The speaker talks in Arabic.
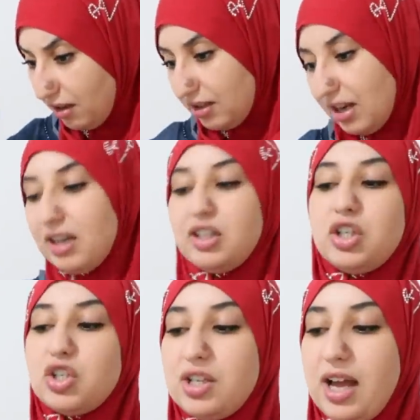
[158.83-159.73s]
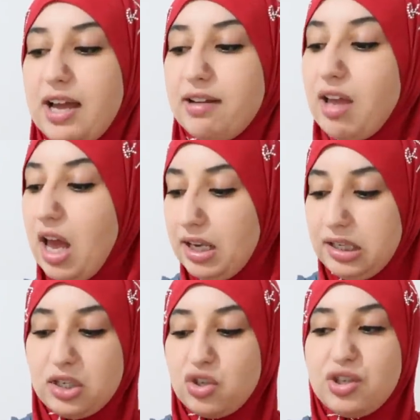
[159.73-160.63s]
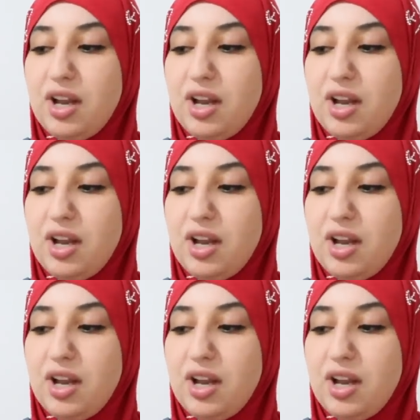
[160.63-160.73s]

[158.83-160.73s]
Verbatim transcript: لا لا هذيك كرج العايل هذيك آه كرج